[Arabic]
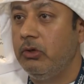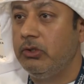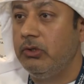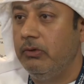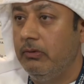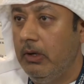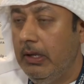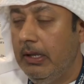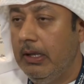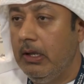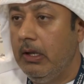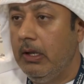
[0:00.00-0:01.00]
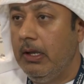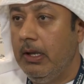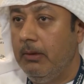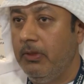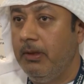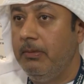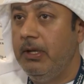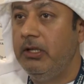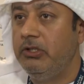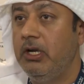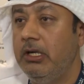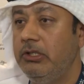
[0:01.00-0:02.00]
كوسكو آه، أبو ظبي
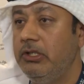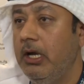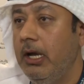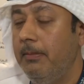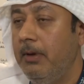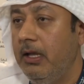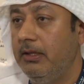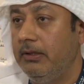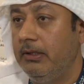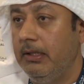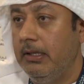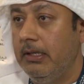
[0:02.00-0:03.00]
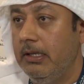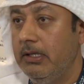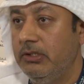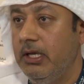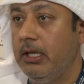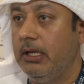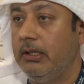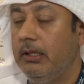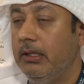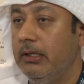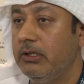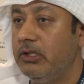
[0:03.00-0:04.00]
جاء إنشائها بعد آه، زيارة
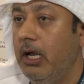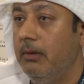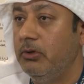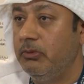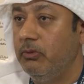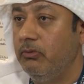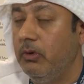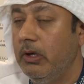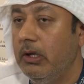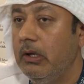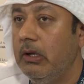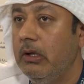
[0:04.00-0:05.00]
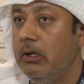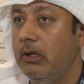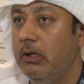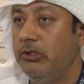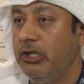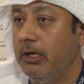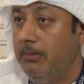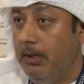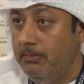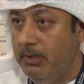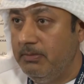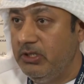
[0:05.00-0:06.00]
آه، صاحب السمو الشيخ
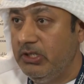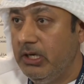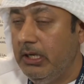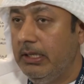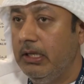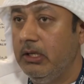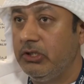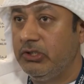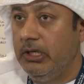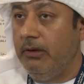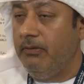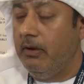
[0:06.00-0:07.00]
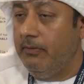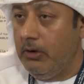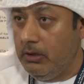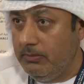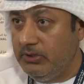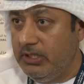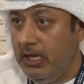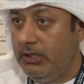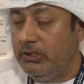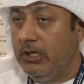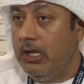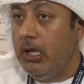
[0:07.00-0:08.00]
محمد بن زايد للصين في
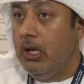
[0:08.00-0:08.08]
2015